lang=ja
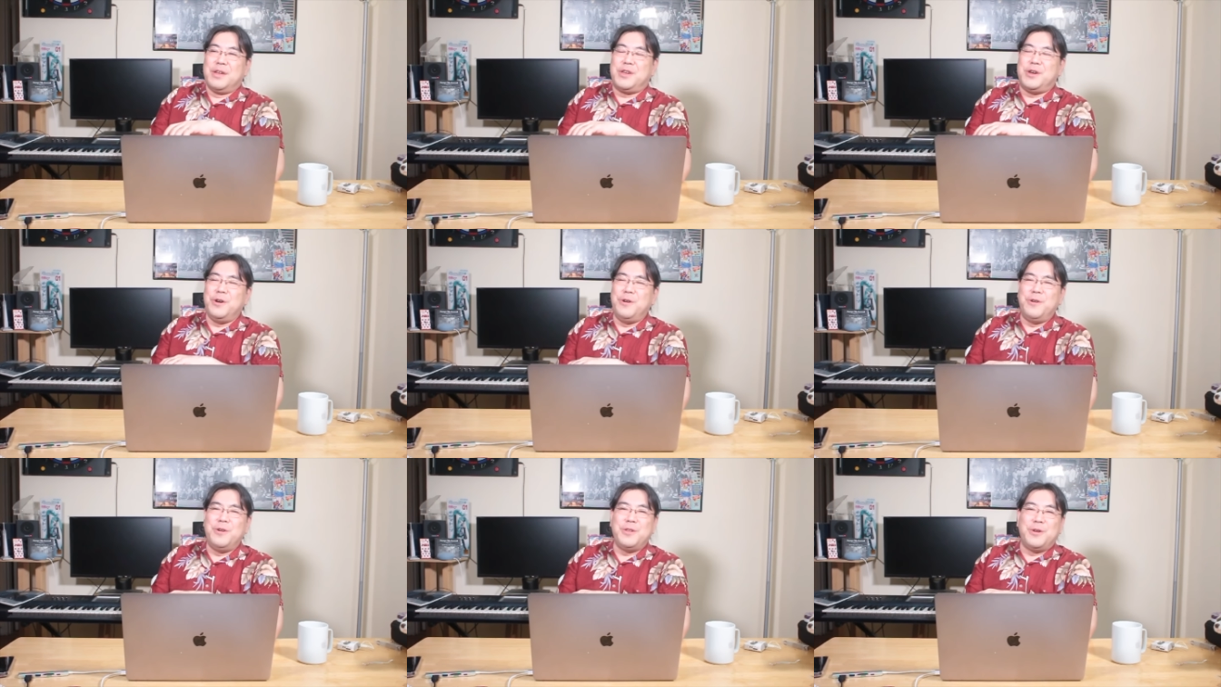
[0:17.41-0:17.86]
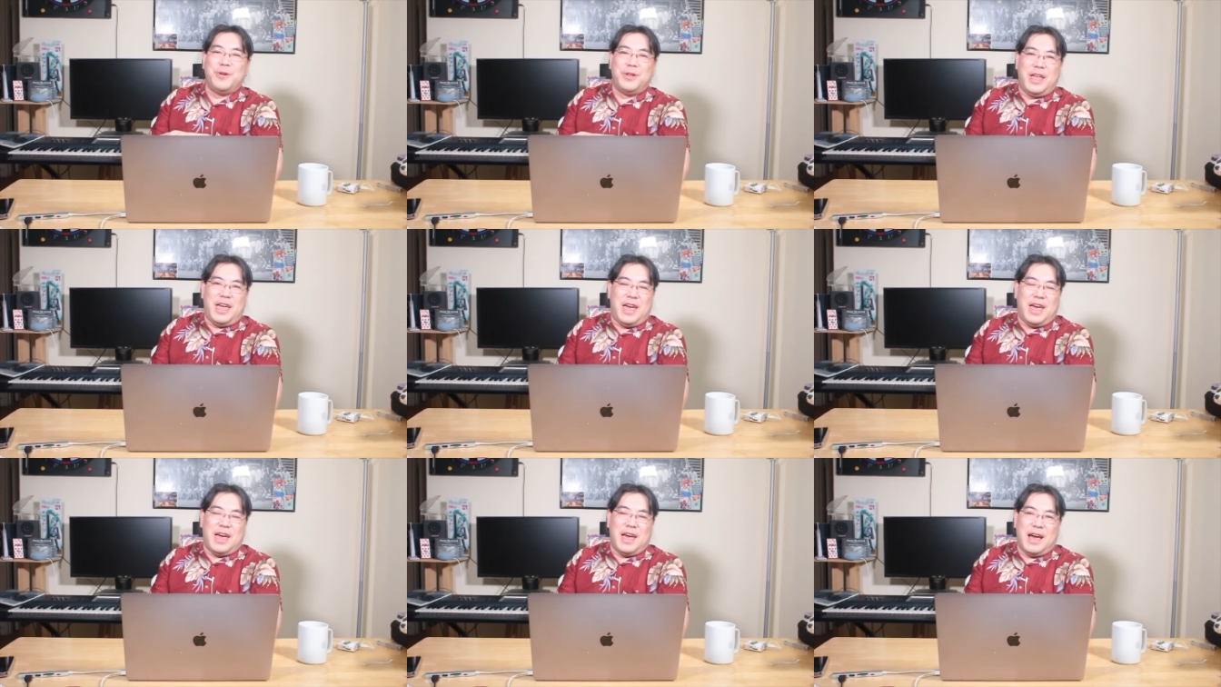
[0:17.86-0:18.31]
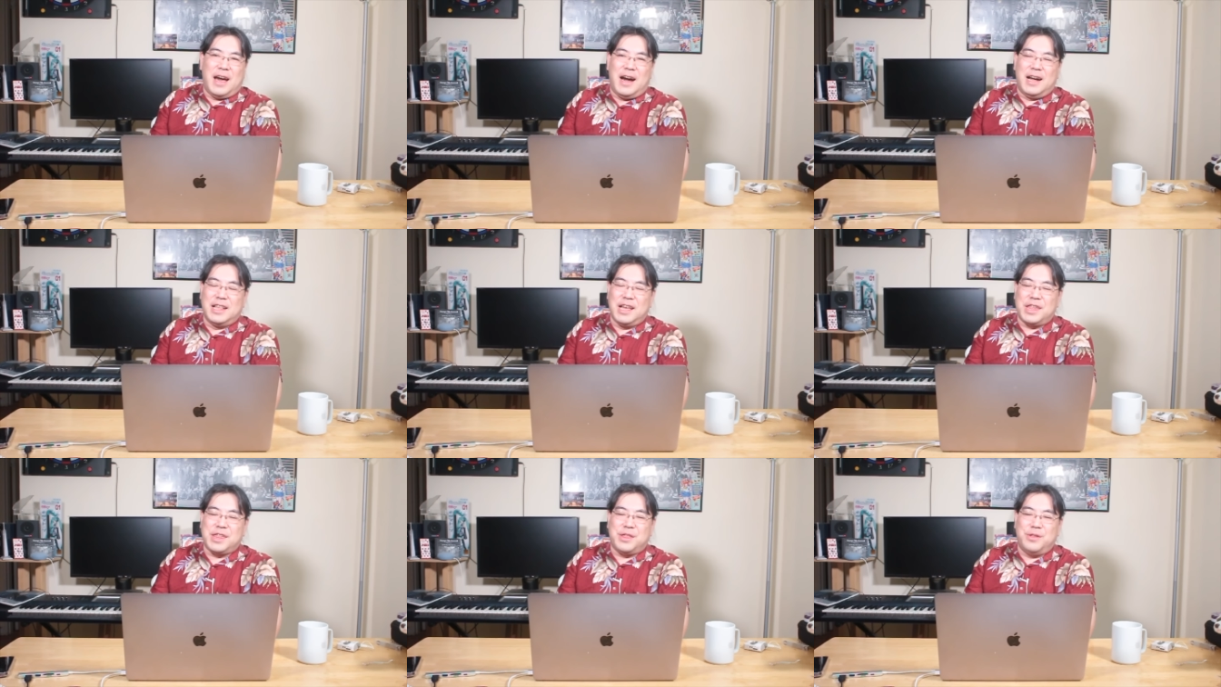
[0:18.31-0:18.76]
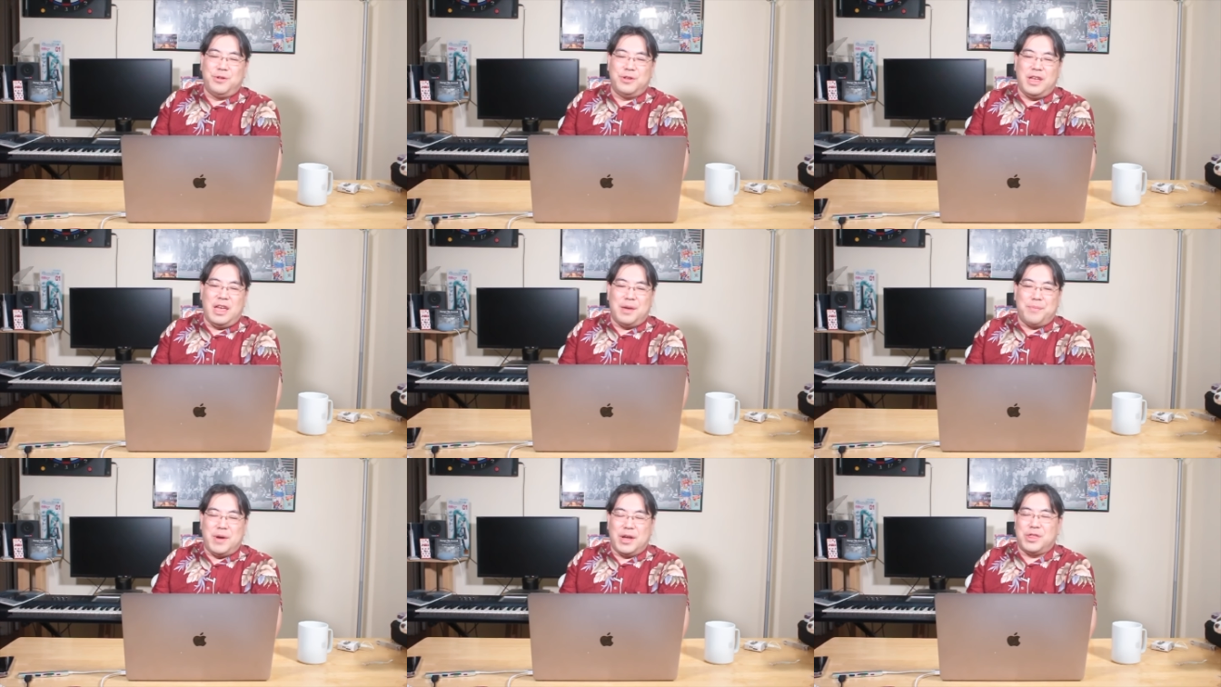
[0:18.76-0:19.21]
今日のね、話の
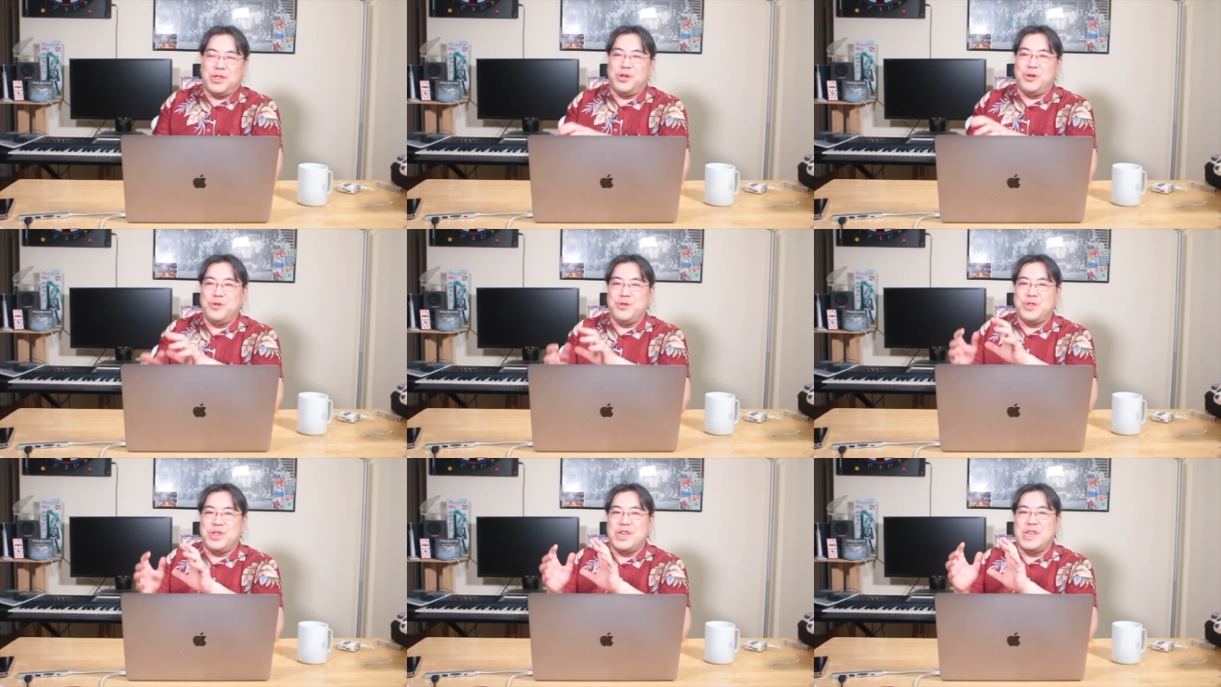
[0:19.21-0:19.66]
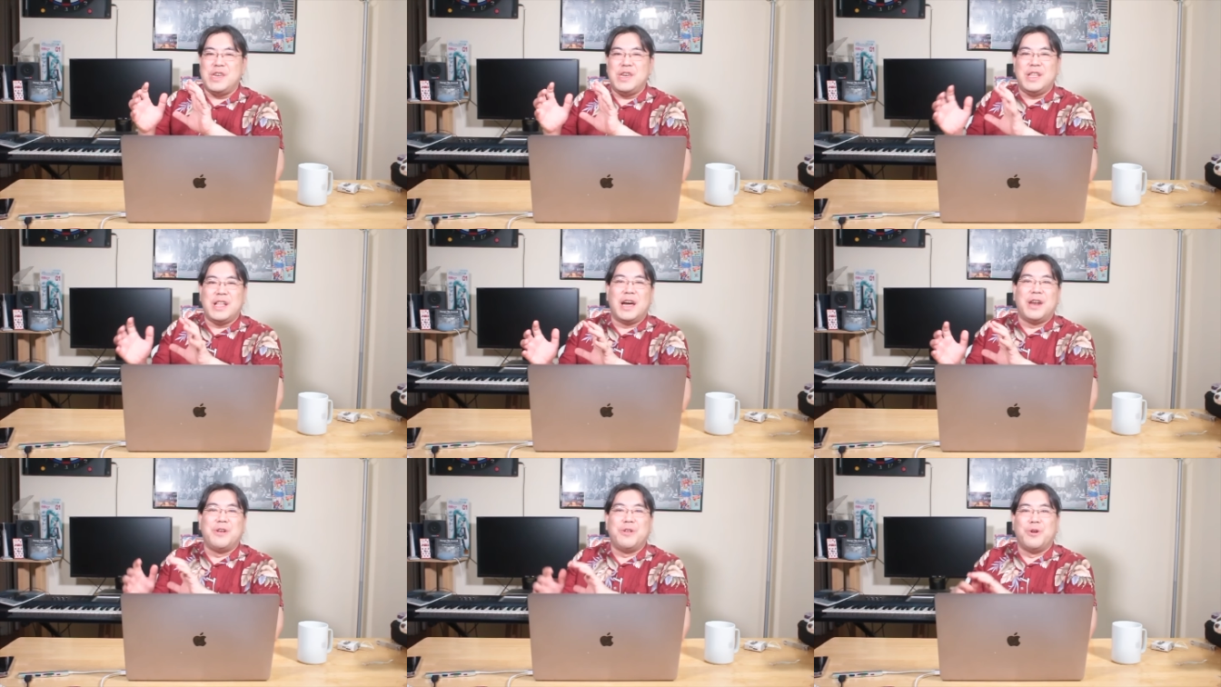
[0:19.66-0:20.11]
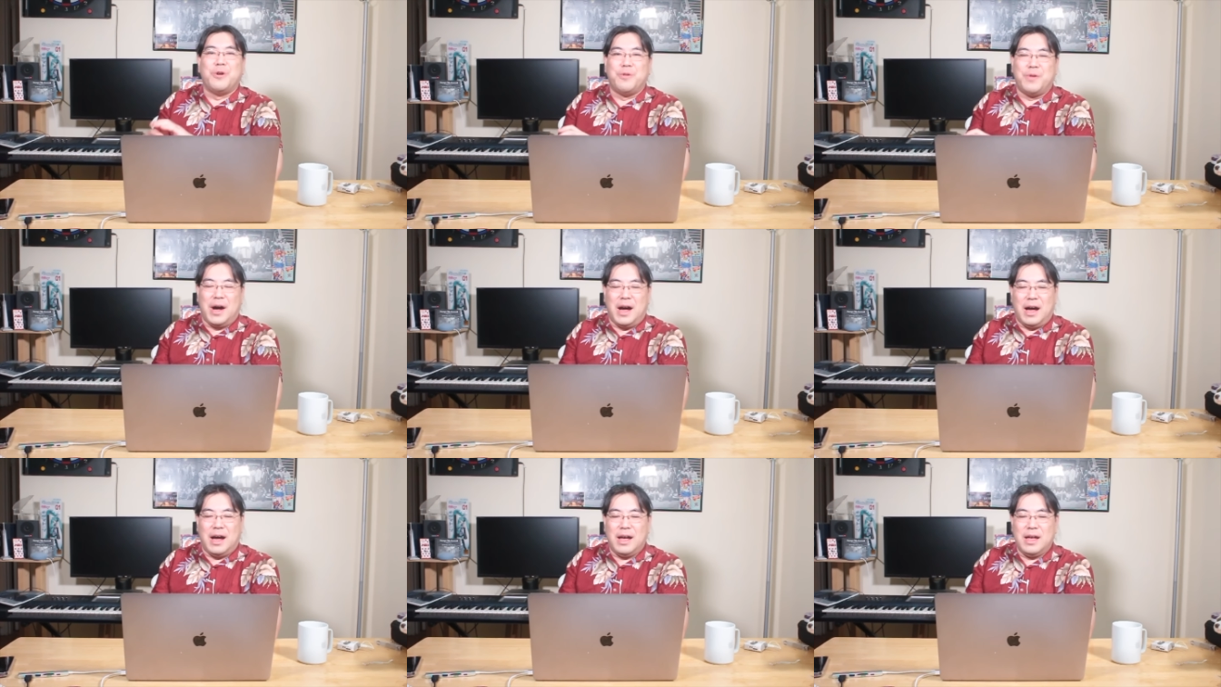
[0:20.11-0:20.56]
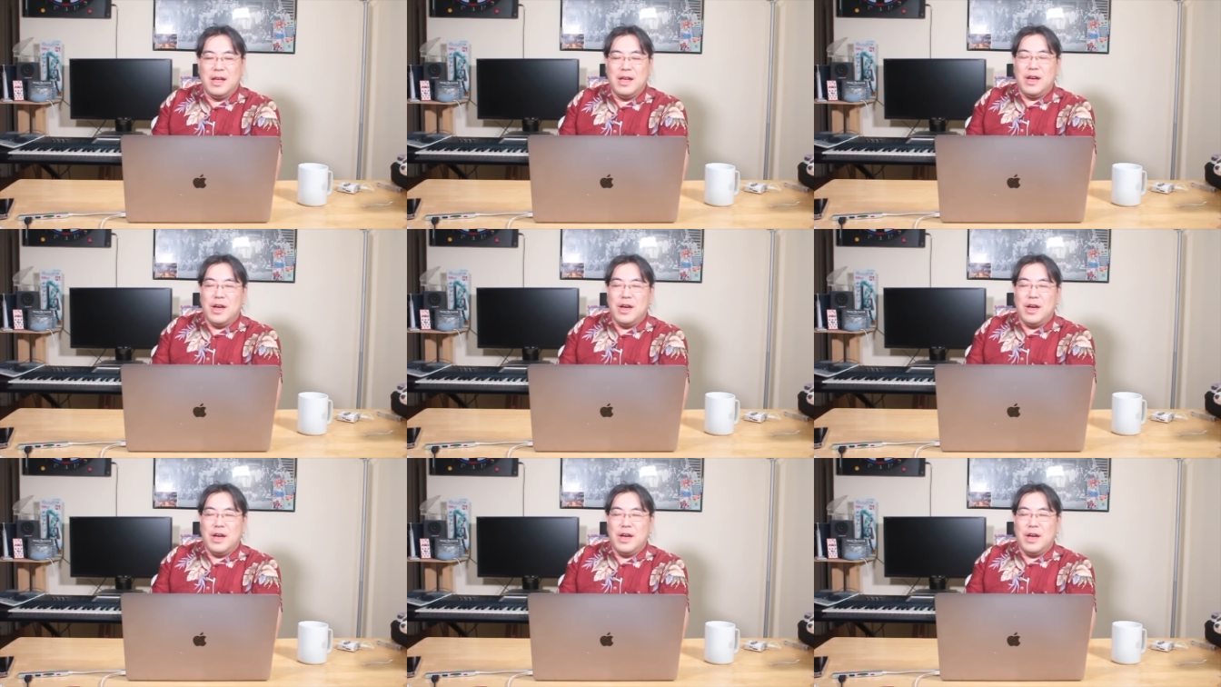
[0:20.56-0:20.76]
ね、まあ中心になるのは、